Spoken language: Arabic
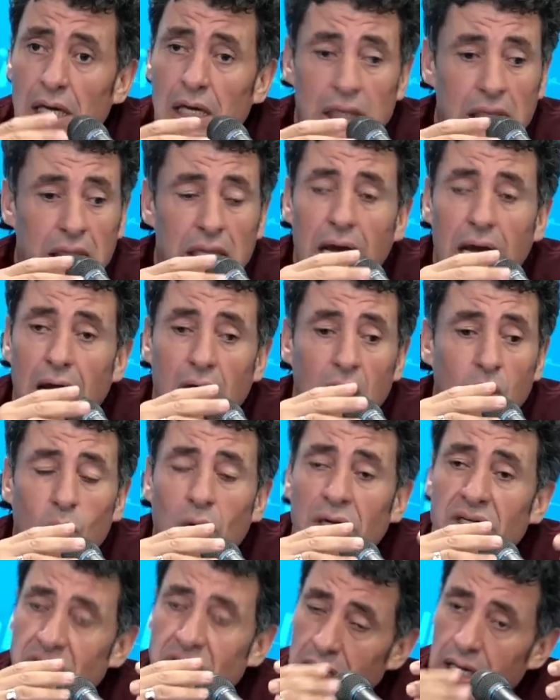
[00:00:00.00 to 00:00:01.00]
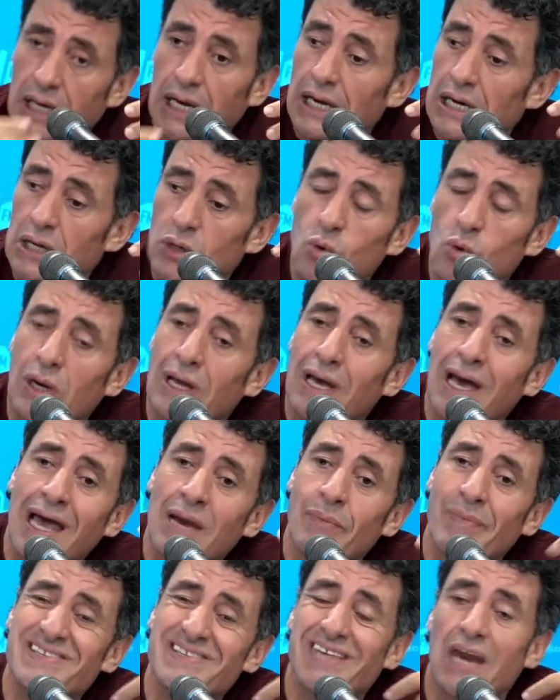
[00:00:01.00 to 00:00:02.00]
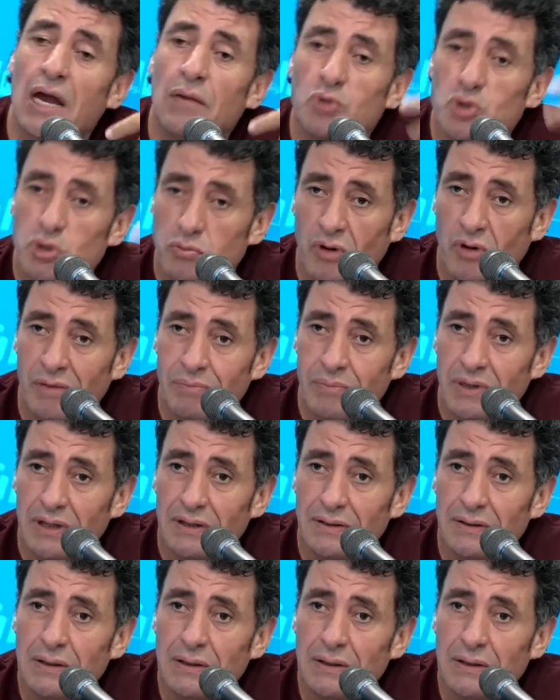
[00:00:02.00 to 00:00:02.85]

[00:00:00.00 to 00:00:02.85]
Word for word: طلع هو جا قال لك ولقى المسرح مش معبي